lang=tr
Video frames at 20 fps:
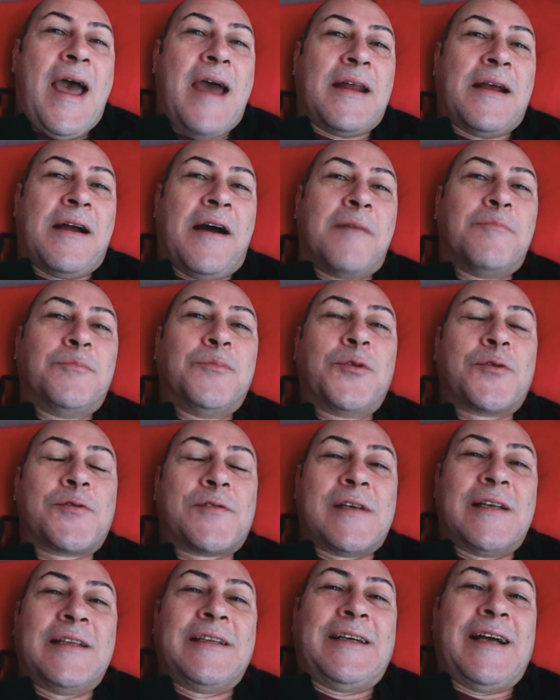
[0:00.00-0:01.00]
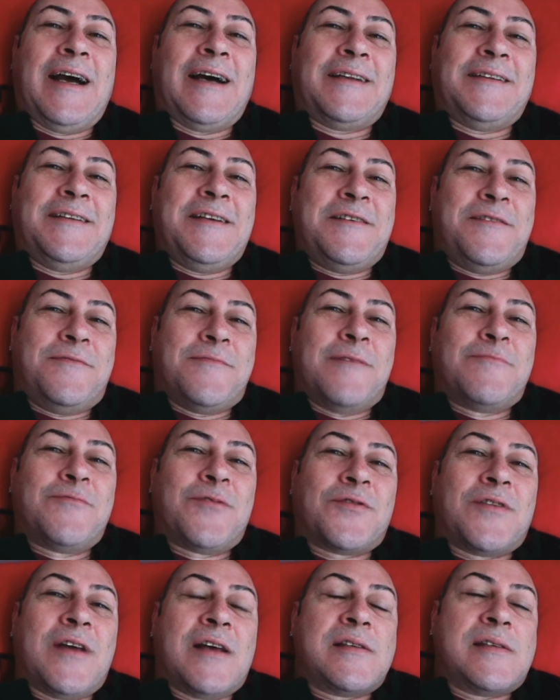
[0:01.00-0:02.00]
Erkan Bursalı kardeşime
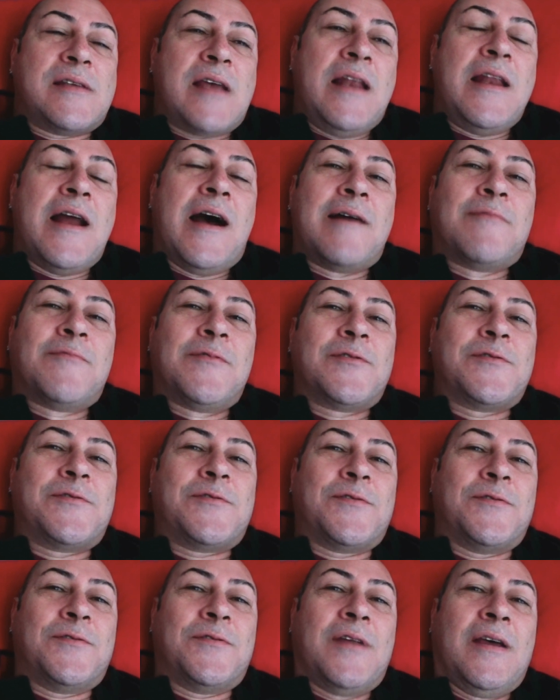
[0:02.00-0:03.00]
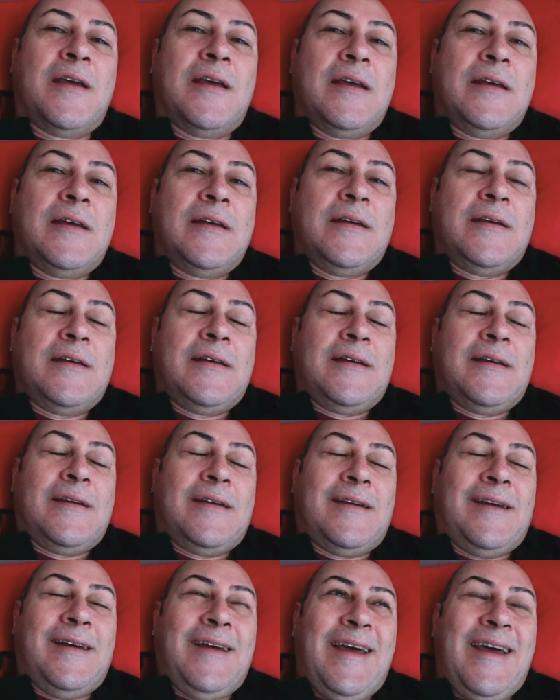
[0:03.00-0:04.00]
buradan selam olsun.
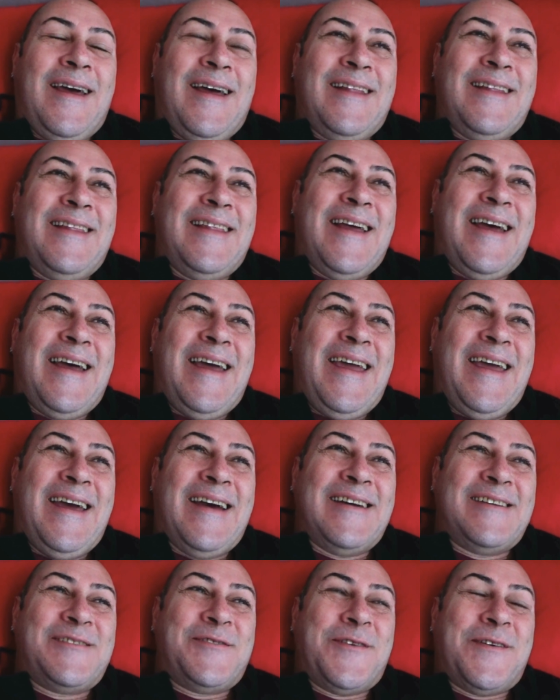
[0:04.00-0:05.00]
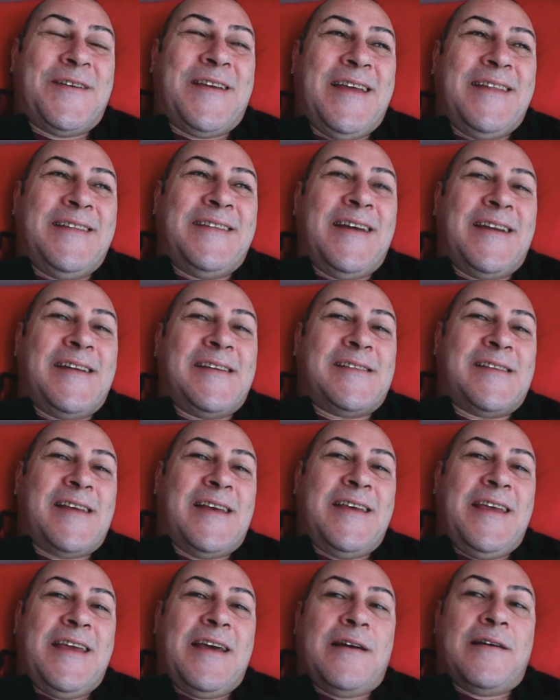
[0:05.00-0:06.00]
Allah ya çok
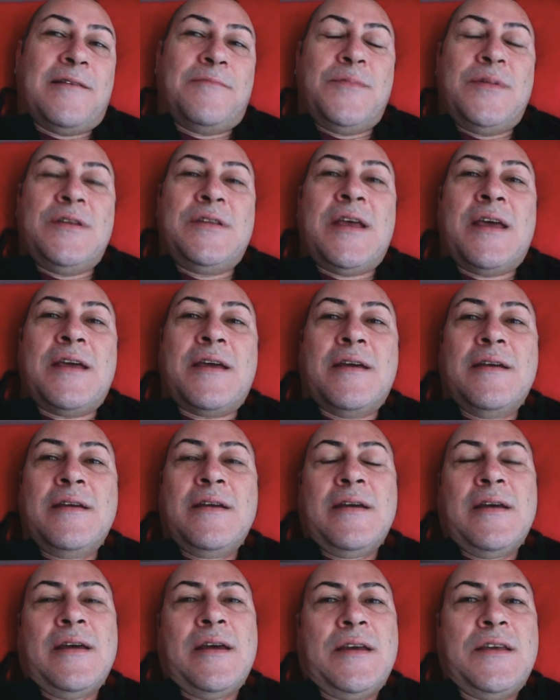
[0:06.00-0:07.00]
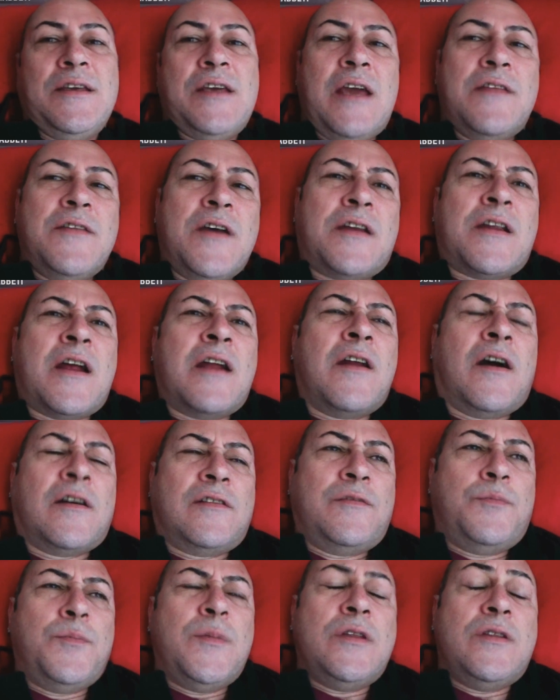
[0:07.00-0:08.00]
enteresan ya. Bir de general
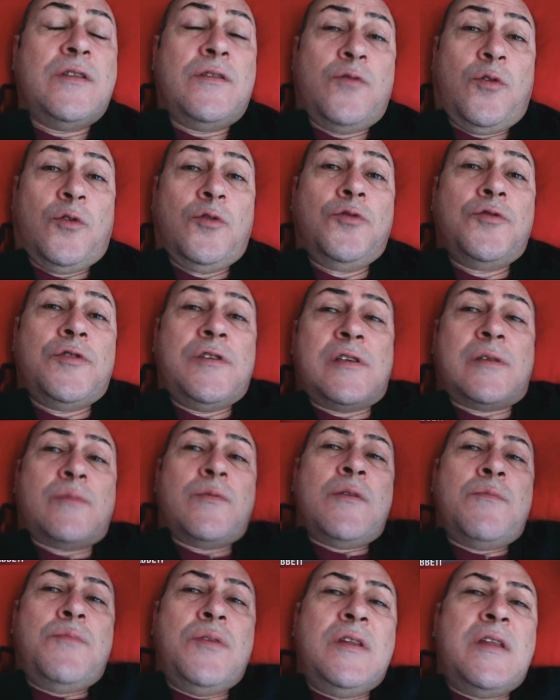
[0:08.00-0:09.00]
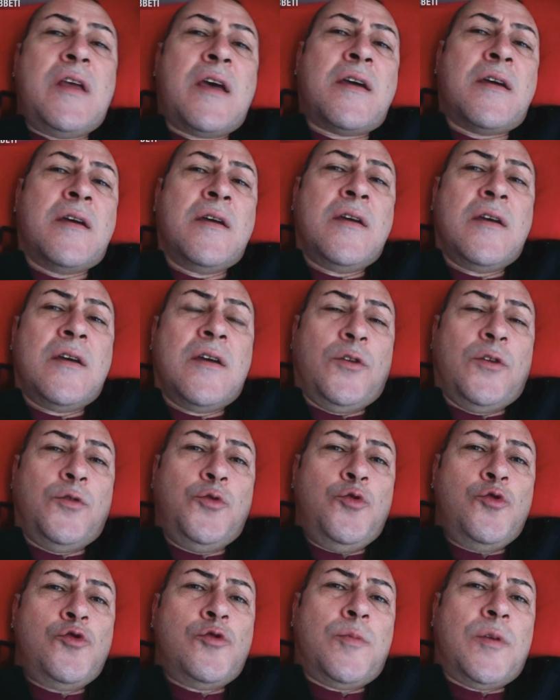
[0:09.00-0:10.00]
admindi onun ismi bir de
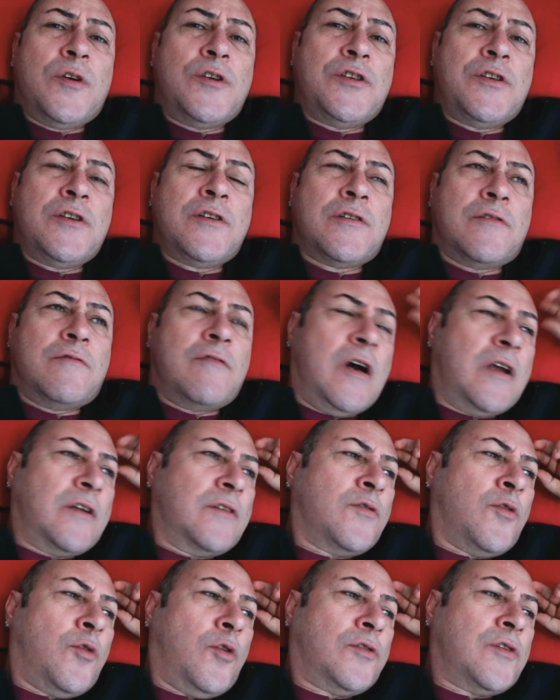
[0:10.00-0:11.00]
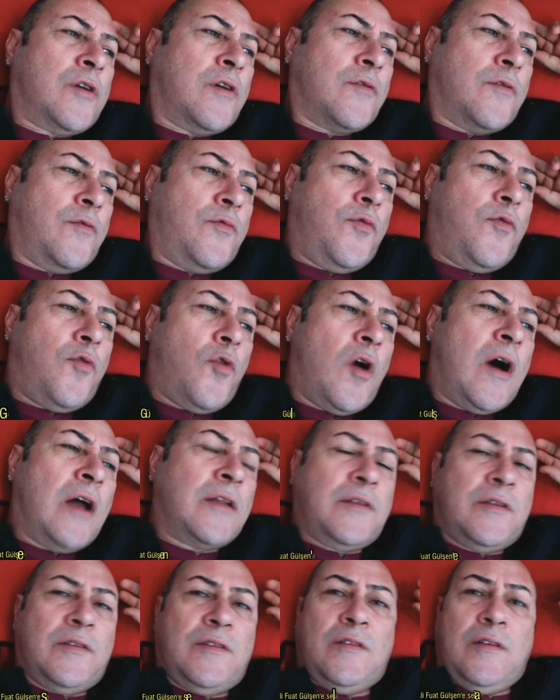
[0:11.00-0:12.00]
yüzbaşı vardı. O da
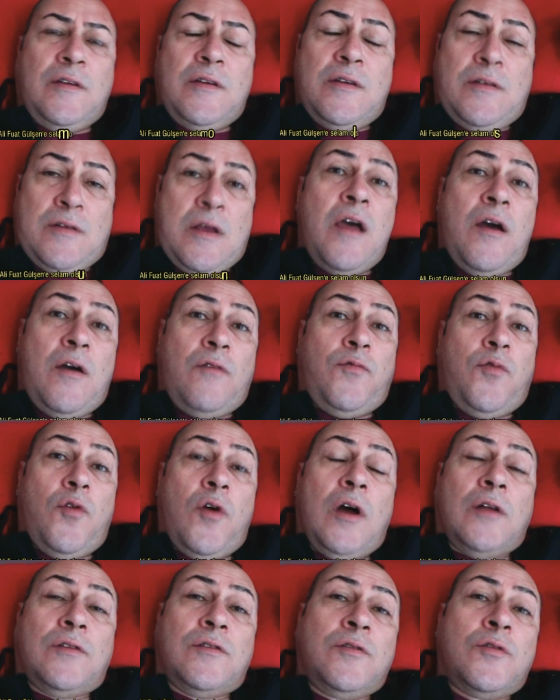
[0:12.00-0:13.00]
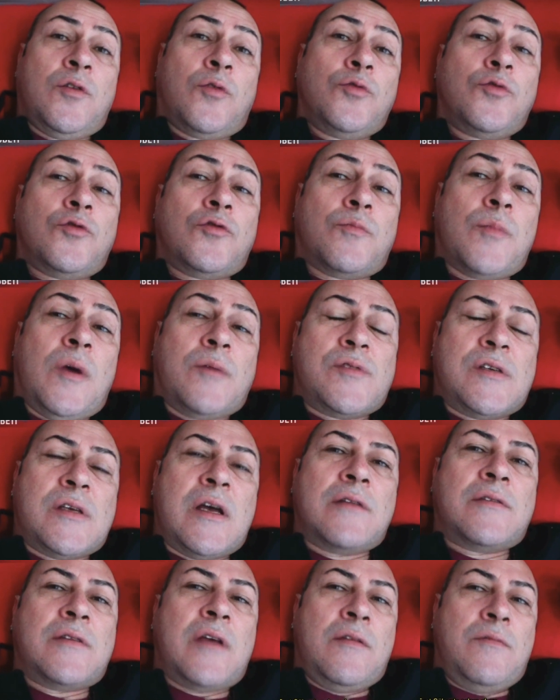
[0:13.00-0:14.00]
Fuat'tı. Ha, Fuat'ı da unutmam.
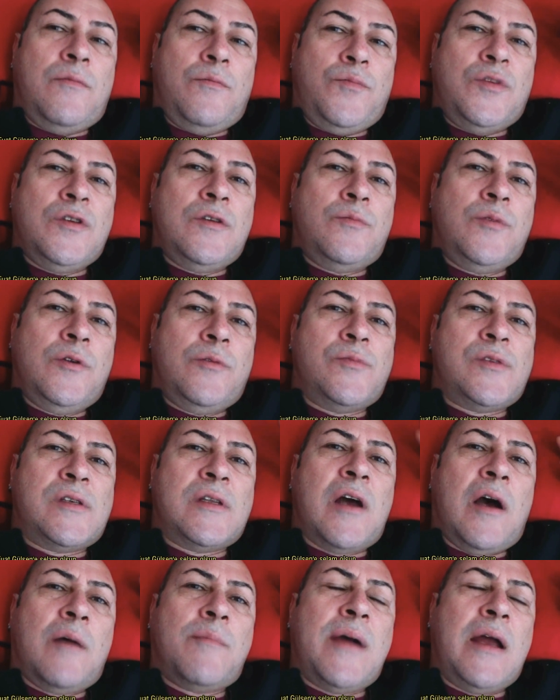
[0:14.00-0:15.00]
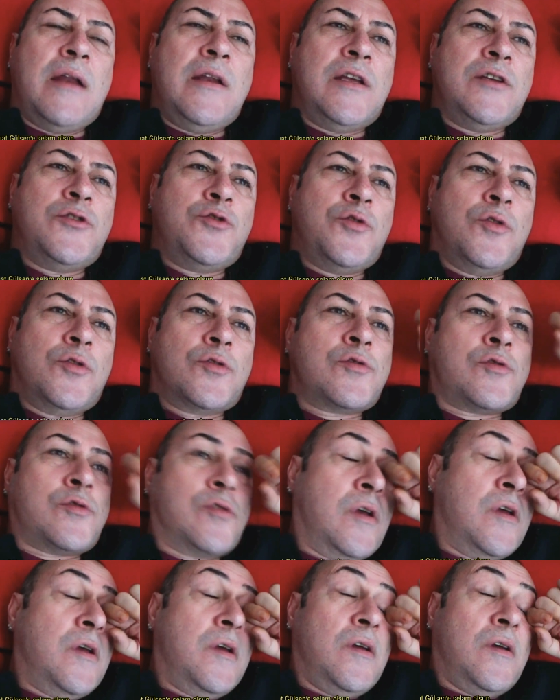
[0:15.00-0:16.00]
Zaten birbirimizle
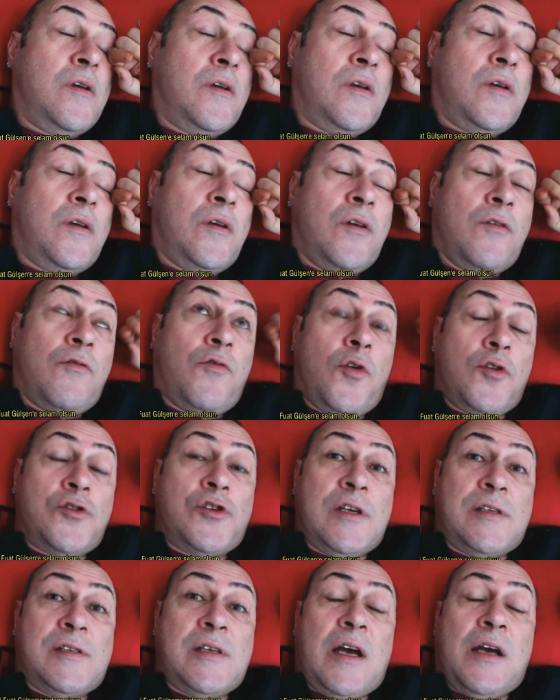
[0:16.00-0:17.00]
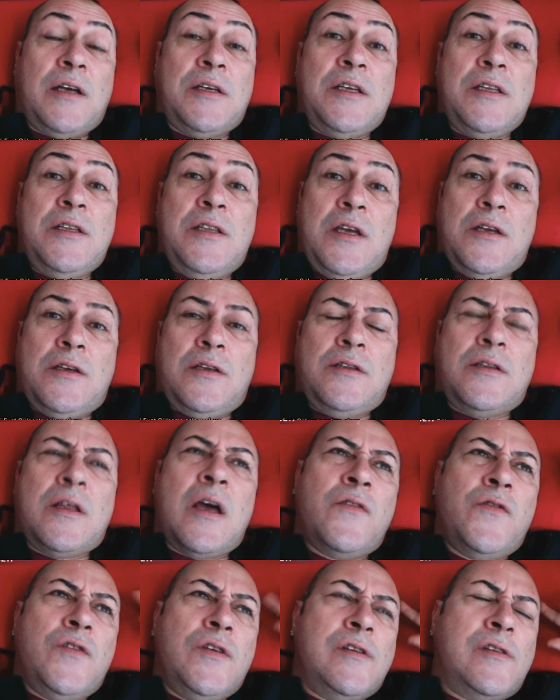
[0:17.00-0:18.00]
haberleşiyoruz. Foça
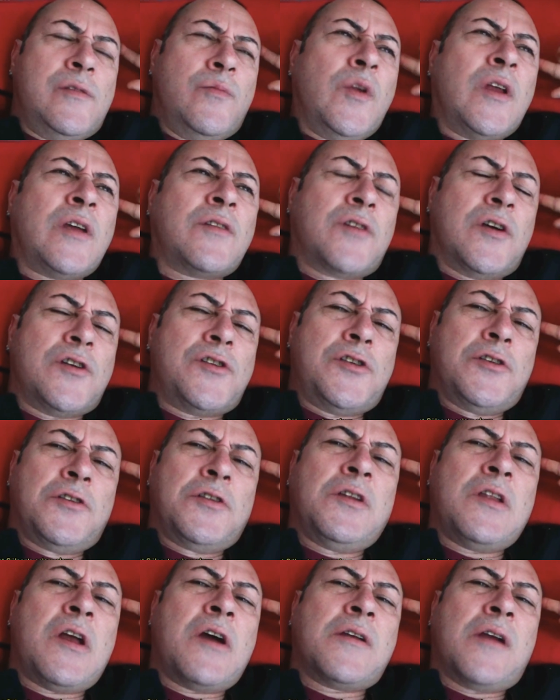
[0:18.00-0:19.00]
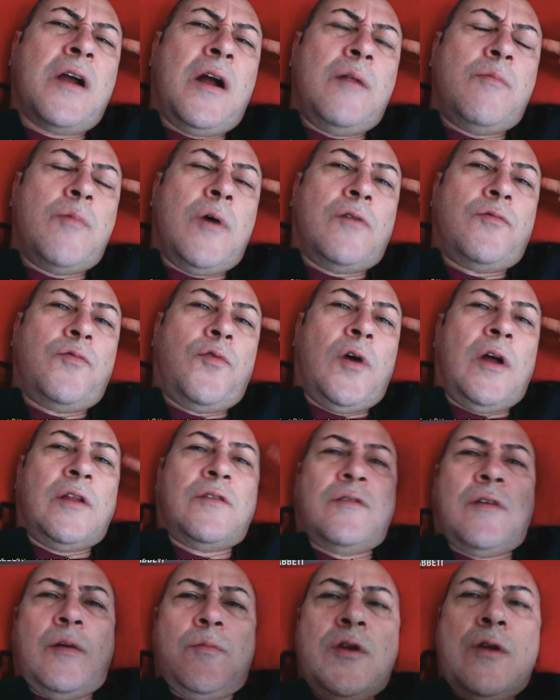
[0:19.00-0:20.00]
sakinlerinden. İzmir'e taşındılar galiba
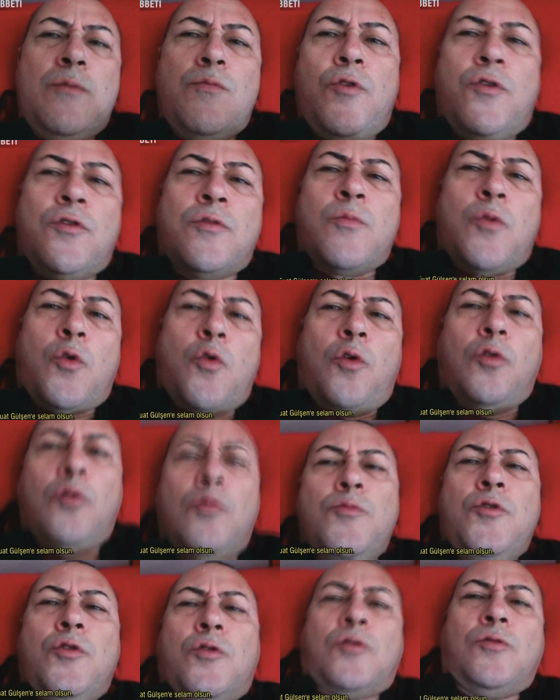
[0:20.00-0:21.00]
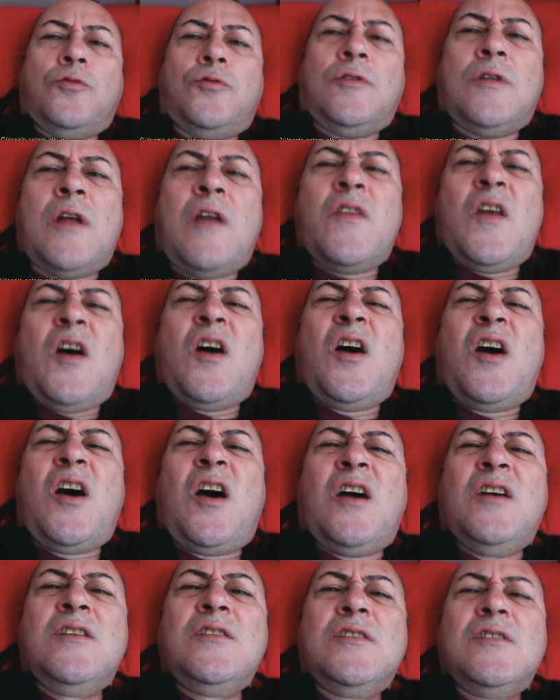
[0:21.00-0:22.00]
Fuat'ta. Bilmiyorum. Kolum yoruldu lan.
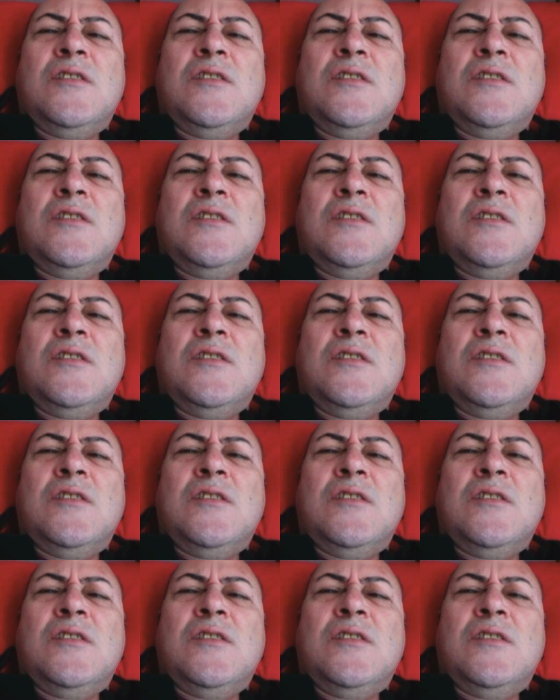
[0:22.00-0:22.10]
Ah.